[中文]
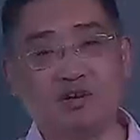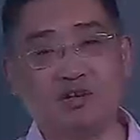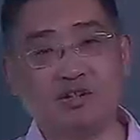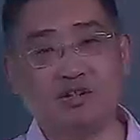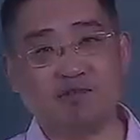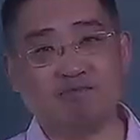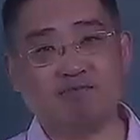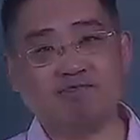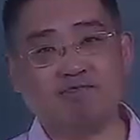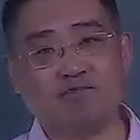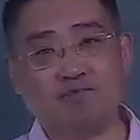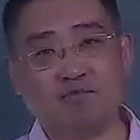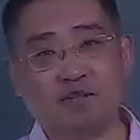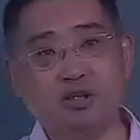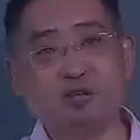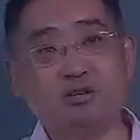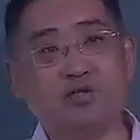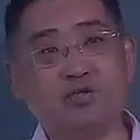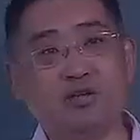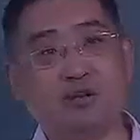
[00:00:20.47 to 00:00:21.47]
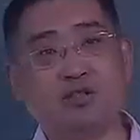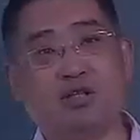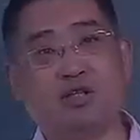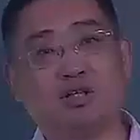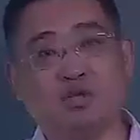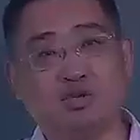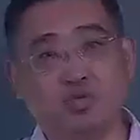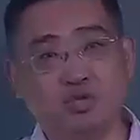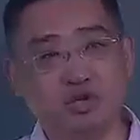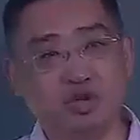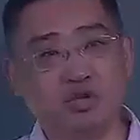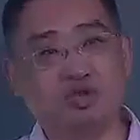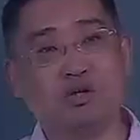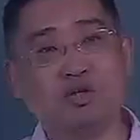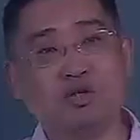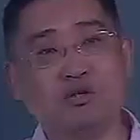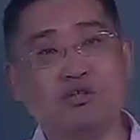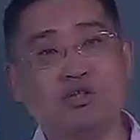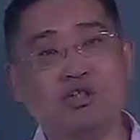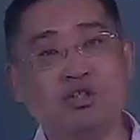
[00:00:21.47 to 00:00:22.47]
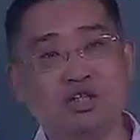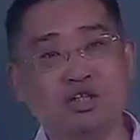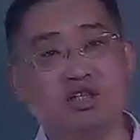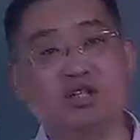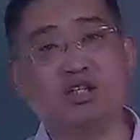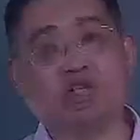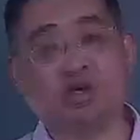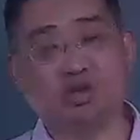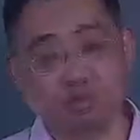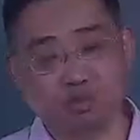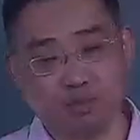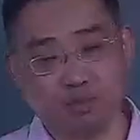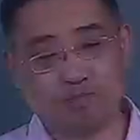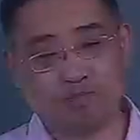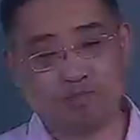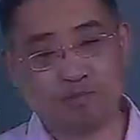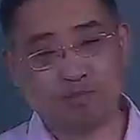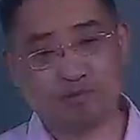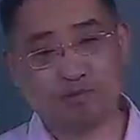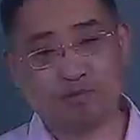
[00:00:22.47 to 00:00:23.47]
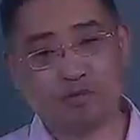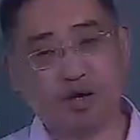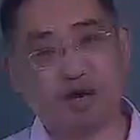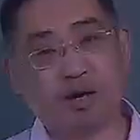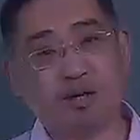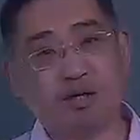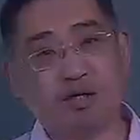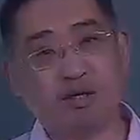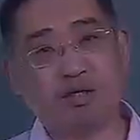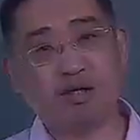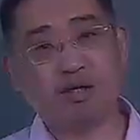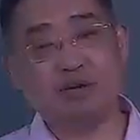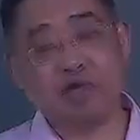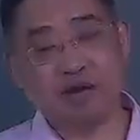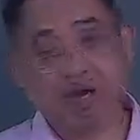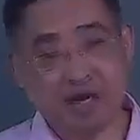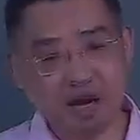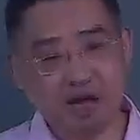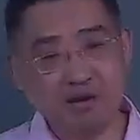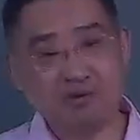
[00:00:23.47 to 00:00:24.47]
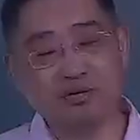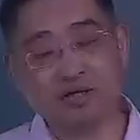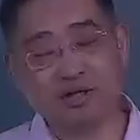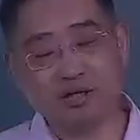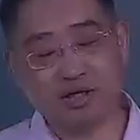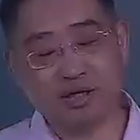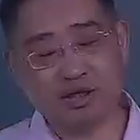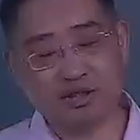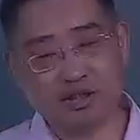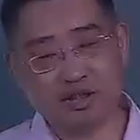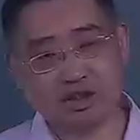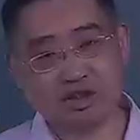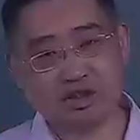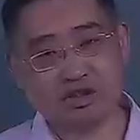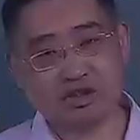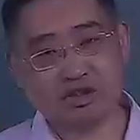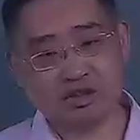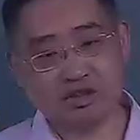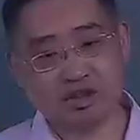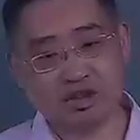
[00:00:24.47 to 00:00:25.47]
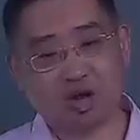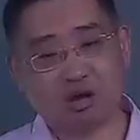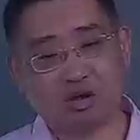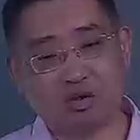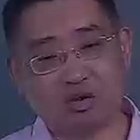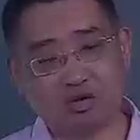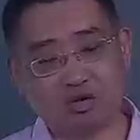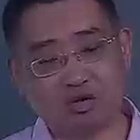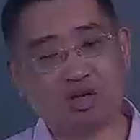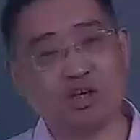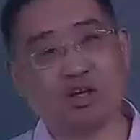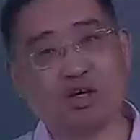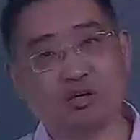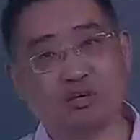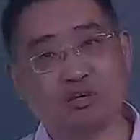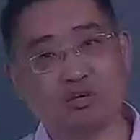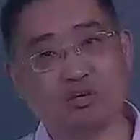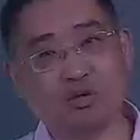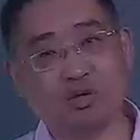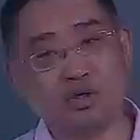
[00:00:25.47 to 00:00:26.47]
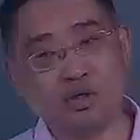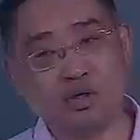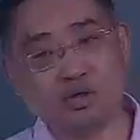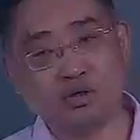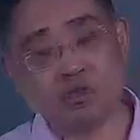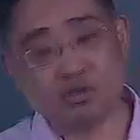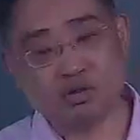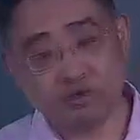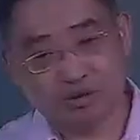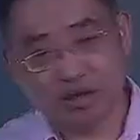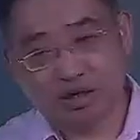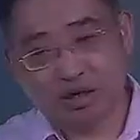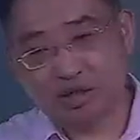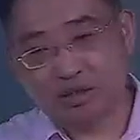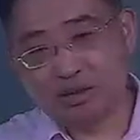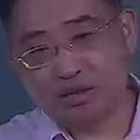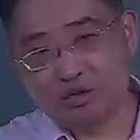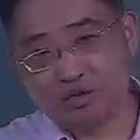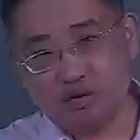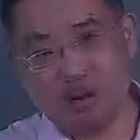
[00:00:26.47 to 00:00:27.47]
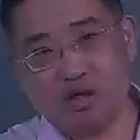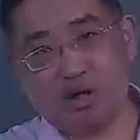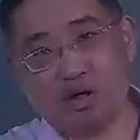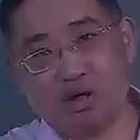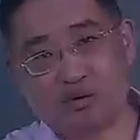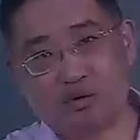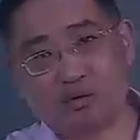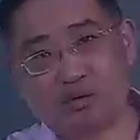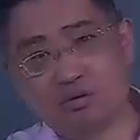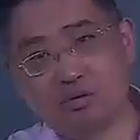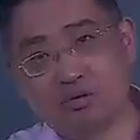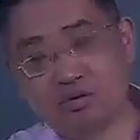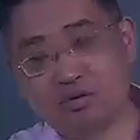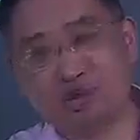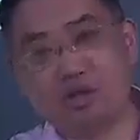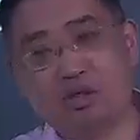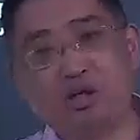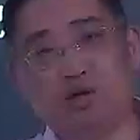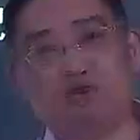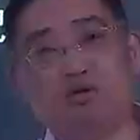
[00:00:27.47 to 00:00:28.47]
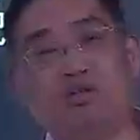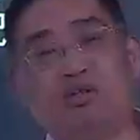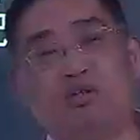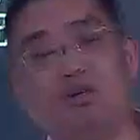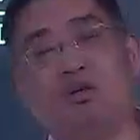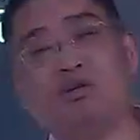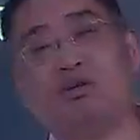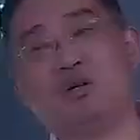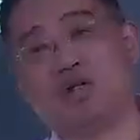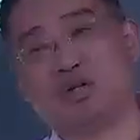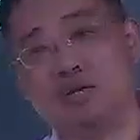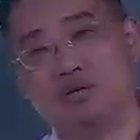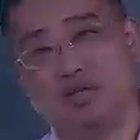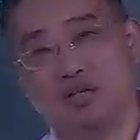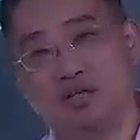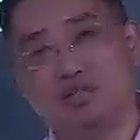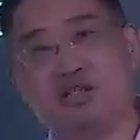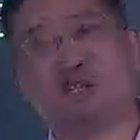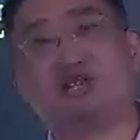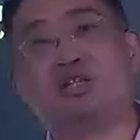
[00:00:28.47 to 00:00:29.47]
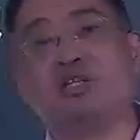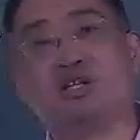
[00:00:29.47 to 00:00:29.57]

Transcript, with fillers: 第一种方式呢，就纯粹就是进程调度啊。那么还有一类呢是考到作业调度。就首先呢是作业调度，作业调度之后呢，然后再进程调度。